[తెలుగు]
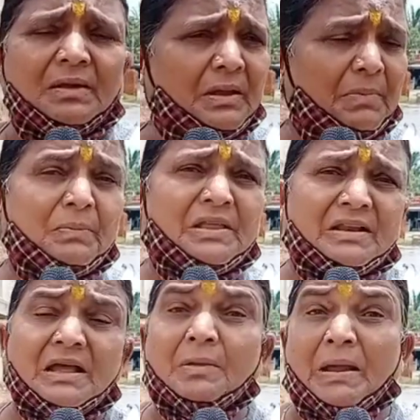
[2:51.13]
ఇక మేము
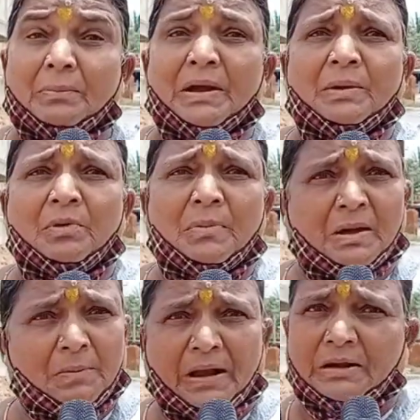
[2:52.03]
తెలియదాకా భయం భయం
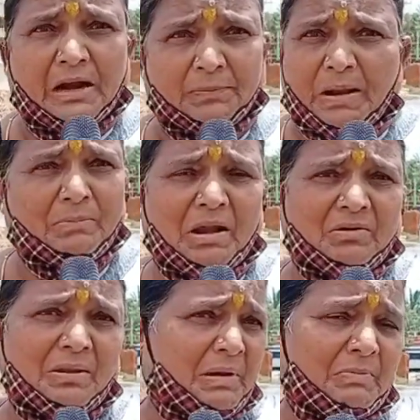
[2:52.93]
మాకు ఆట ప్రాబ్లాలు
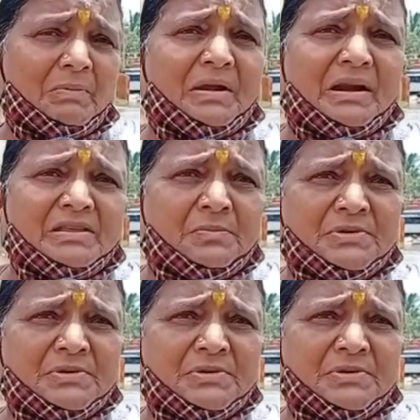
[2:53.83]
ఉన్నాయి మళ్ళీ మేము ఎక్కడ